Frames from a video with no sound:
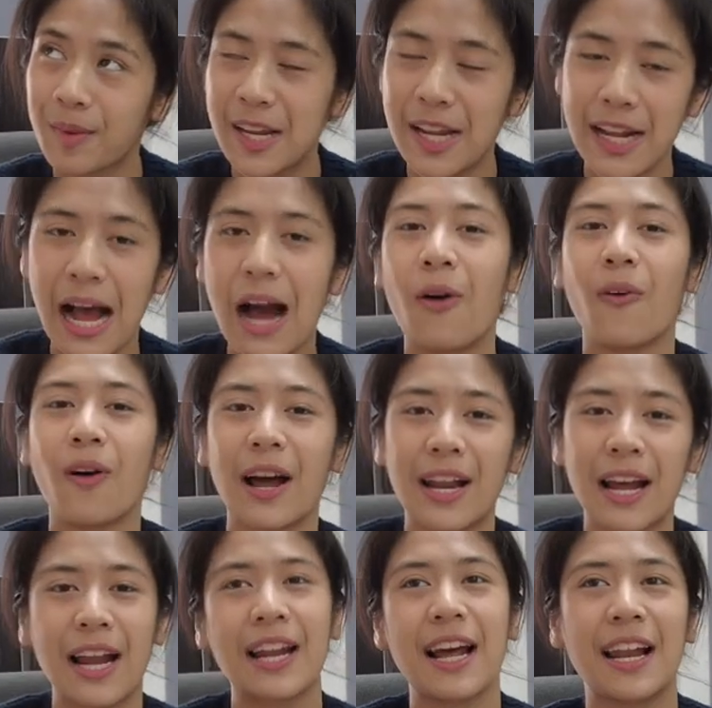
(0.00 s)
ไม่ได้เหงาข
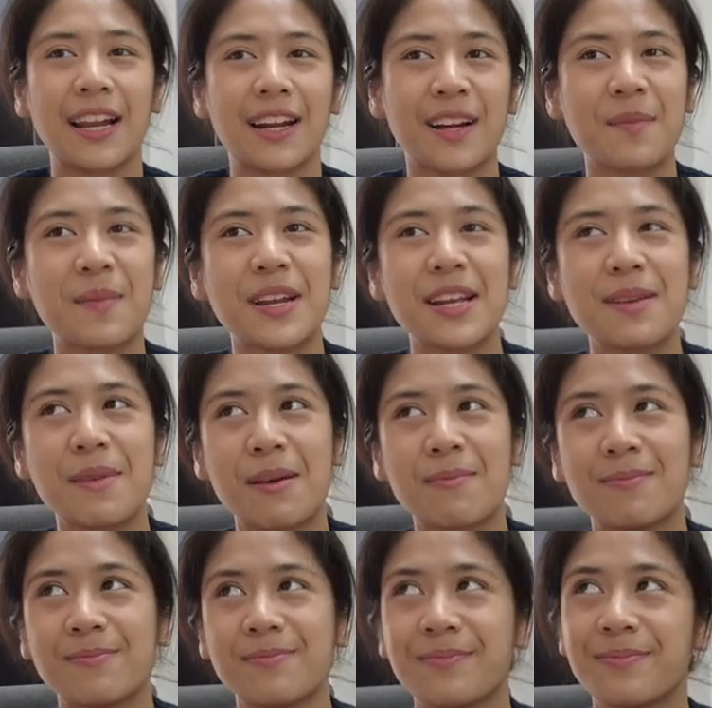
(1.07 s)
นาดนั้น แล้วก็ไม่ได้แบบ